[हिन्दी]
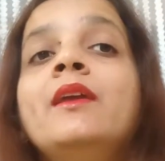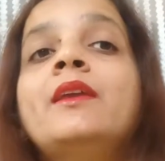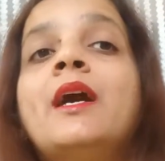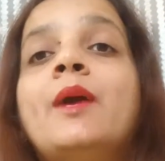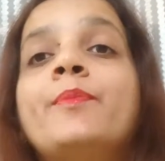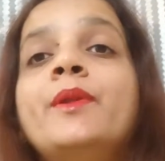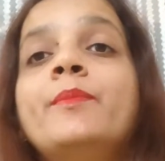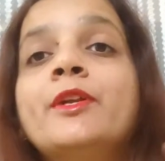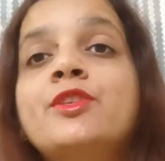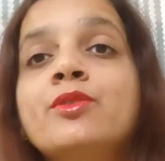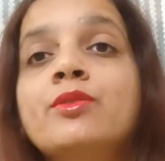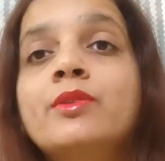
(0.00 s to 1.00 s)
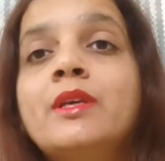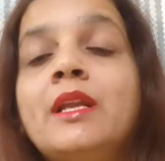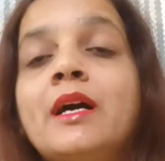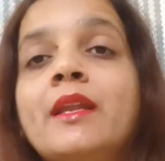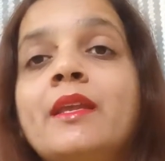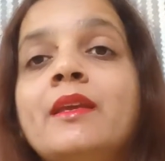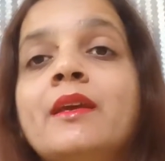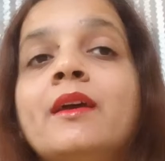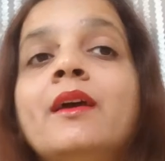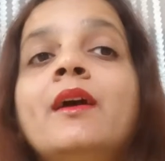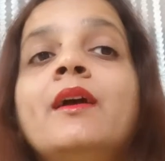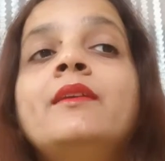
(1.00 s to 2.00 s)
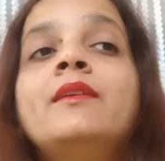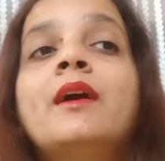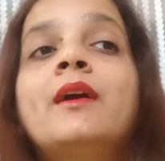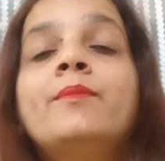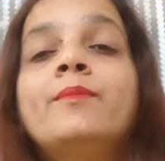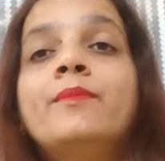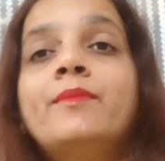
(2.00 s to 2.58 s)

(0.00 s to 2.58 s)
या अपने बच्चों को खिला रही हैं या